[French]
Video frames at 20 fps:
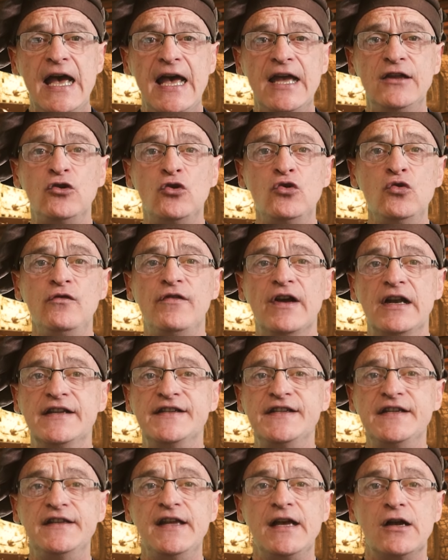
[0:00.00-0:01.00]
et de
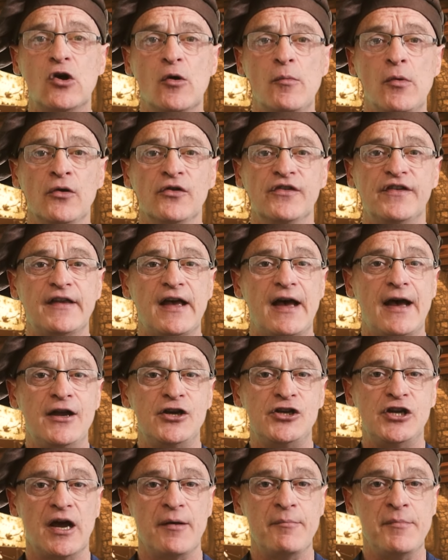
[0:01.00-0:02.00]
nouvelles idées commencent
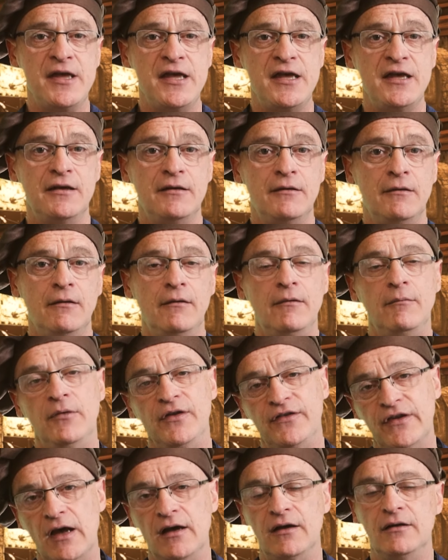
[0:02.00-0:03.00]
à germer.
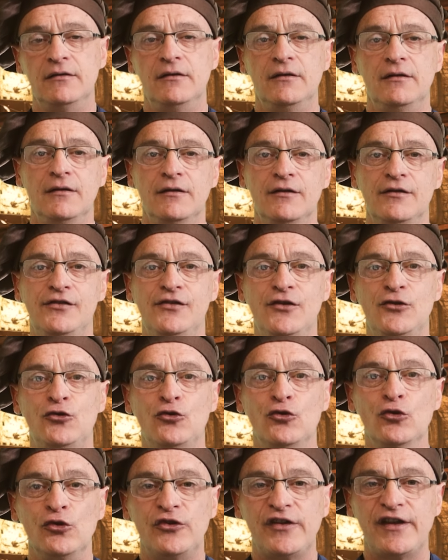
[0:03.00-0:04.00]
Mais ça,
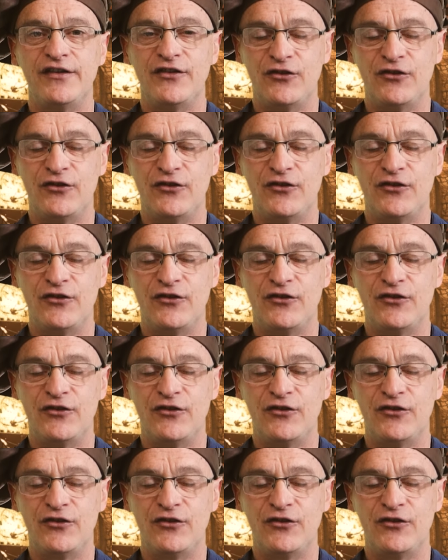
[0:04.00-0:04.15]
c'est une autre